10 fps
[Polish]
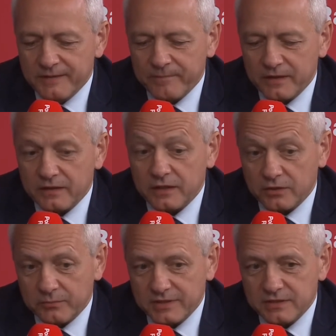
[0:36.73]

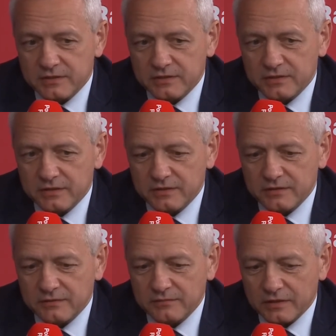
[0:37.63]
Natomiast
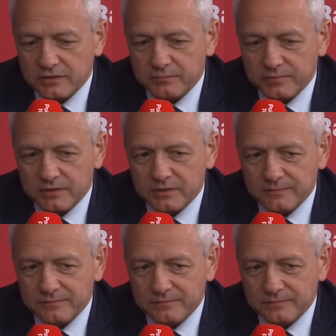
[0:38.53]
e, jak sobie
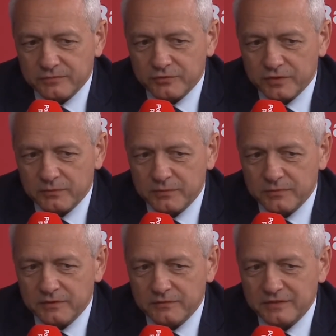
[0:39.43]
mm,
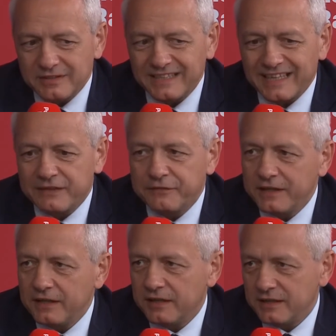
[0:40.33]
uświadomimy, jak
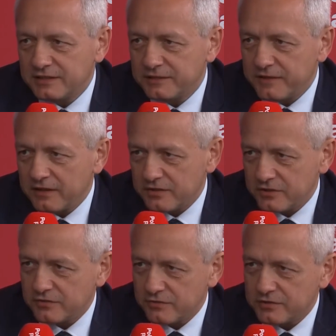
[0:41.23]
wiele sfer
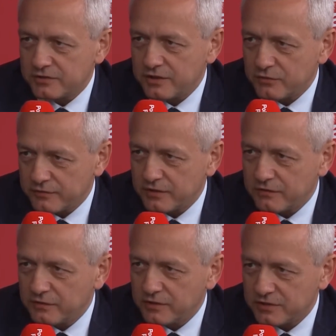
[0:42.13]
naszego życia już w tej
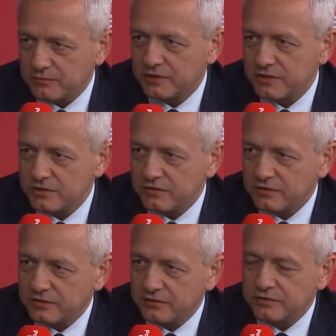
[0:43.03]
chwili jest
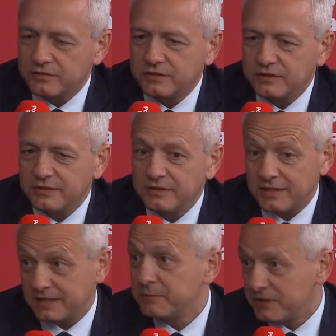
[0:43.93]
uzależnionych od
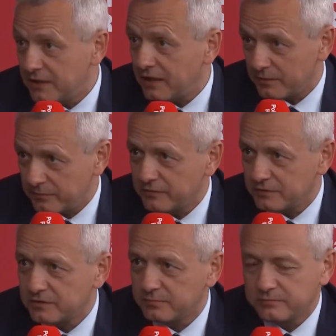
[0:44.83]
transmisji danych,
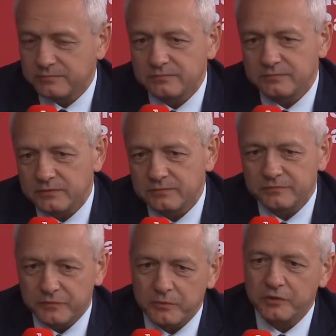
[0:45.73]
mówiąc, bo, bo
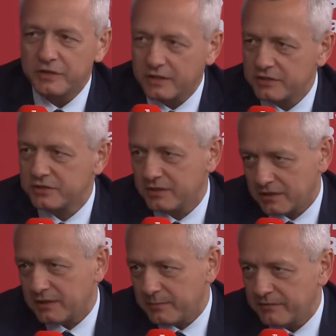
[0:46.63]
mówimy o internecie, ale
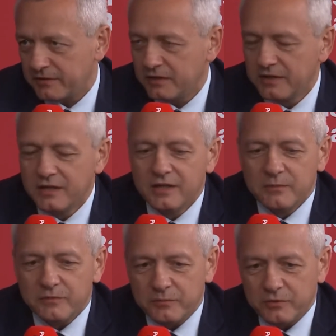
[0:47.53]
tak naprawdę
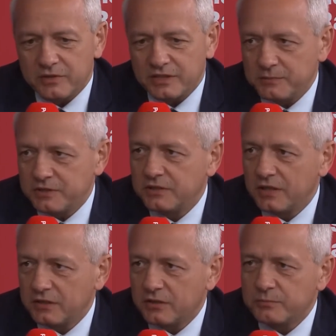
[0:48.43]
mówimy o transmisji, o transmisji
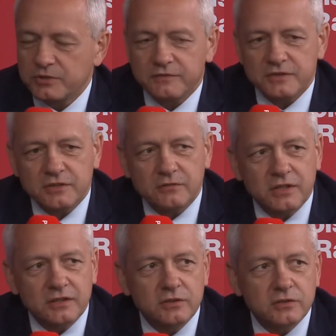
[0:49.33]
danych, danych, o przetwarzaniu
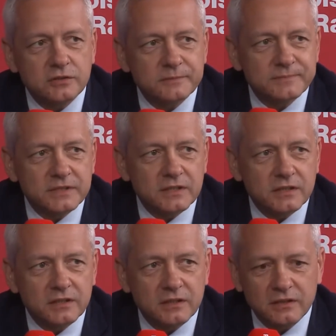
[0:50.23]
danych, no to,
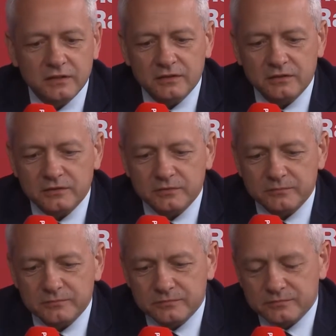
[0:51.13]
no to
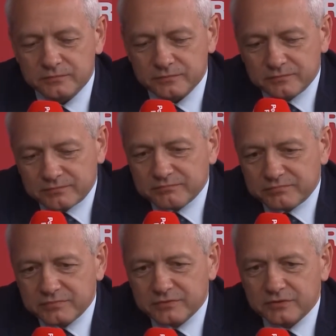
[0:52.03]

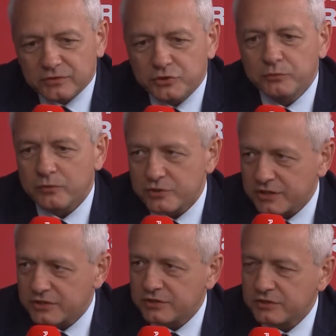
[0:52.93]
to siłą
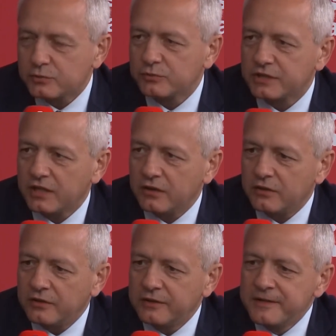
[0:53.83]
rzeczy dyskusja
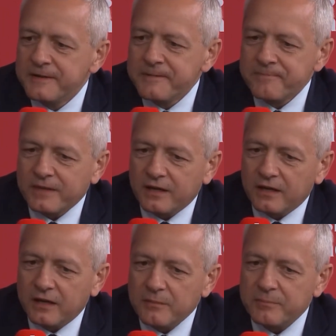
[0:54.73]
o
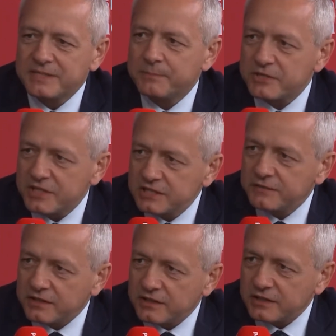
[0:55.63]
e,
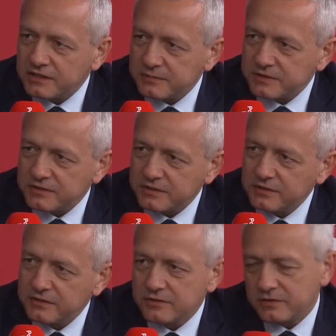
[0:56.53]
bezpieczeństwie tej
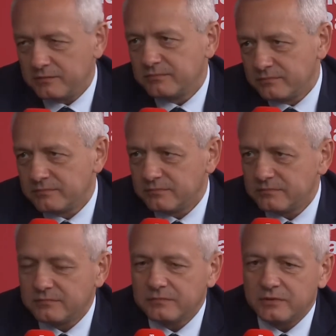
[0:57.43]
transmisji, czyli
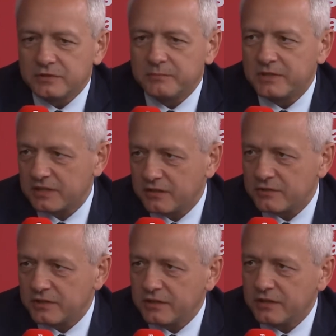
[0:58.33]
mm, o
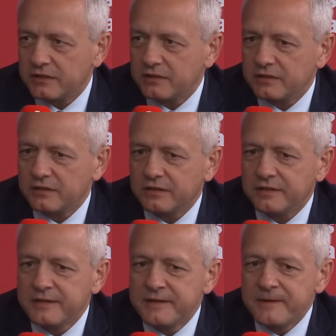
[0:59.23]
cyberzagrożeniach, e,
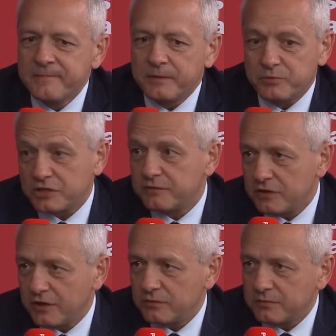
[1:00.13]
i
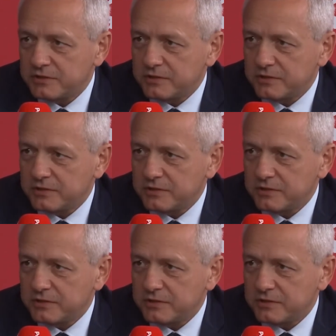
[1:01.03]
przeciwdziałaniu tym